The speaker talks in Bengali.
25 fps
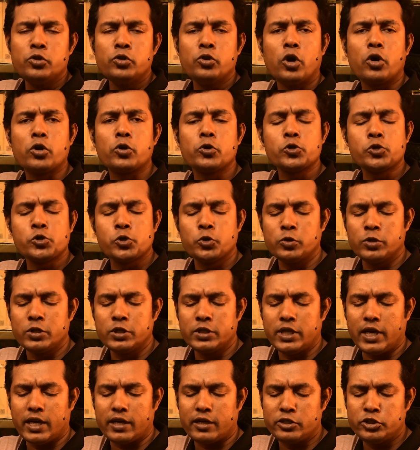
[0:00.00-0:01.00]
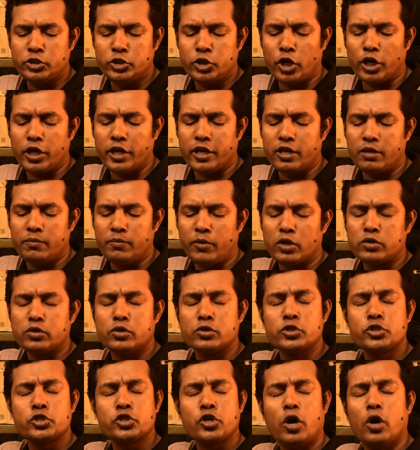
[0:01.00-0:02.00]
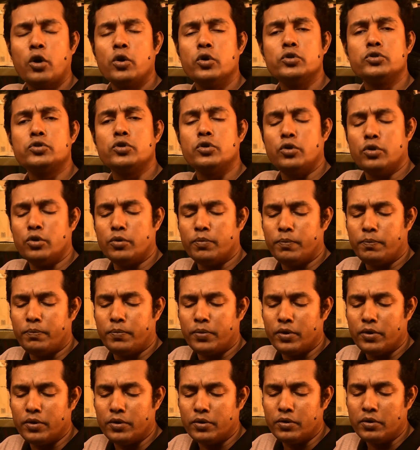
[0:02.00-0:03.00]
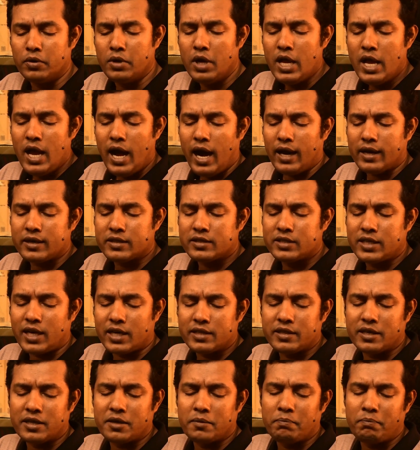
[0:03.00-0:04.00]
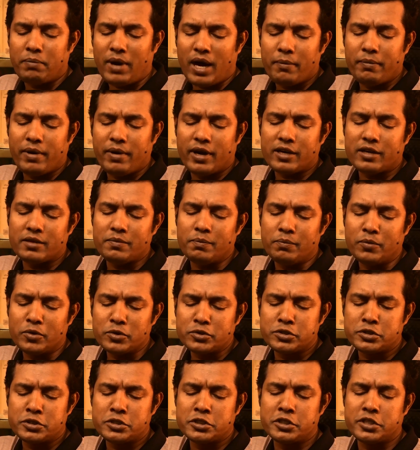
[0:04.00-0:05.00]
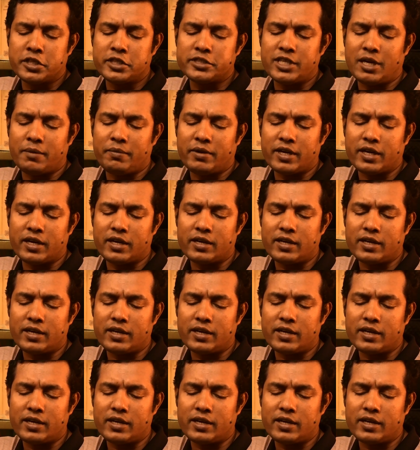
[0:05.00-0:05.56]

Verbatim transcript: নরসুন্দর জলের মতো সহজ লভ্য আর তাদের বাবার মসজিদে যাবার